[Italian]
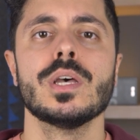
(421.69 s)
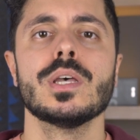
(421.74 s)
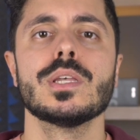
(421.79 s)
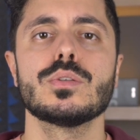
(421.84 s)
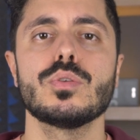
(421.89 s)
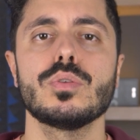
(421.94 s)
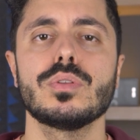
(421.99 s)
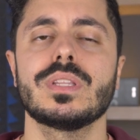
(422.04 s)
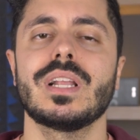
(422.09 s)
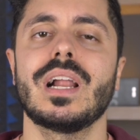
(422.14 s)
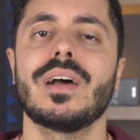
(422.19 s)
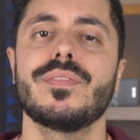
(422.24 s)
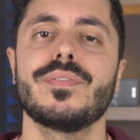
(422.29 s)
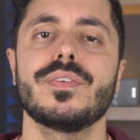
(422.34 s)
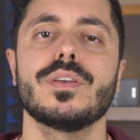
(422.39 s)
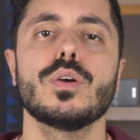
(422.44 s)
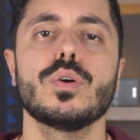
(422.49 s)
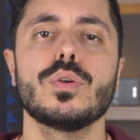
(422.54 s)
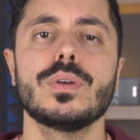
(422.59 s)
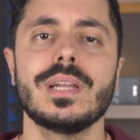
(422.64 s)
sul
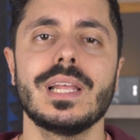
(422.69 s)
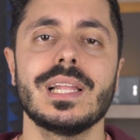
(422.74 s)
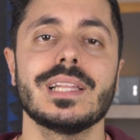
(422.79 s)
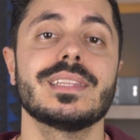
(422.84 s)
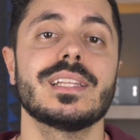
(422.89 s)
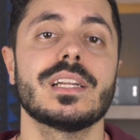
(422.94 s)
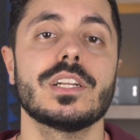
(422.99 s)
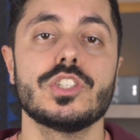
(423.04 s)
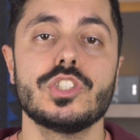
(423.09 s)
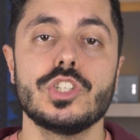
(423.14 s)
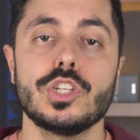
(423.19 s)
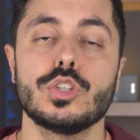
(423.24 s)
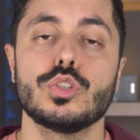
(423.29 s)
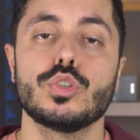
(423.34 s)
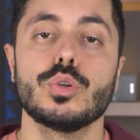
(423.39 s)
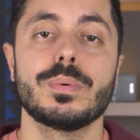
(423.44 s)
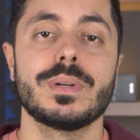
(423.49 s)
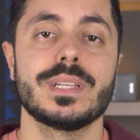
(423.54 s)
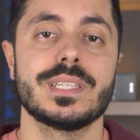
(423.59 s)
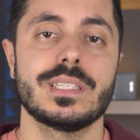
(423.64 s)
traffico nel
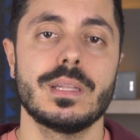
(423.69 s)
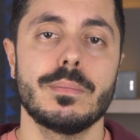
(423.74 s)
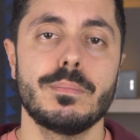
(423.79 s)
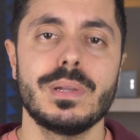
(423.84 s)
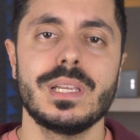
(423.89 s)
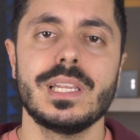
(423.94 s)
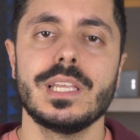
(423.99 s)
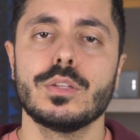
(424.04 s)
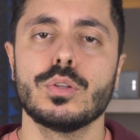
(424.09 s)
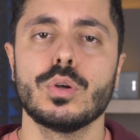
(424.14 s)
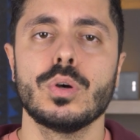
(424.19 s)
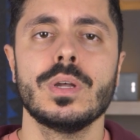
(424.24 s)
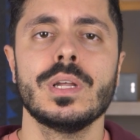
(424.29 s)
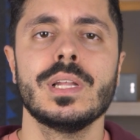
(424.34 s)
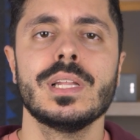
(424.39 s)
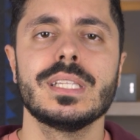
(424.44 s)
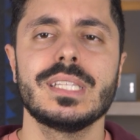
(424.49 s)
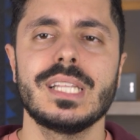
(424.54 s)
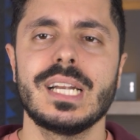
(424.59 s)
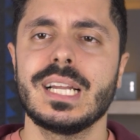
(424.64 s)
tragitto prestabilito
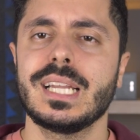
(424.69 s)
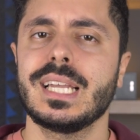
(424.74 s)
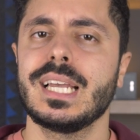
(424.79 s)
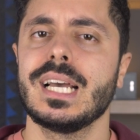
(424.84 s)
tra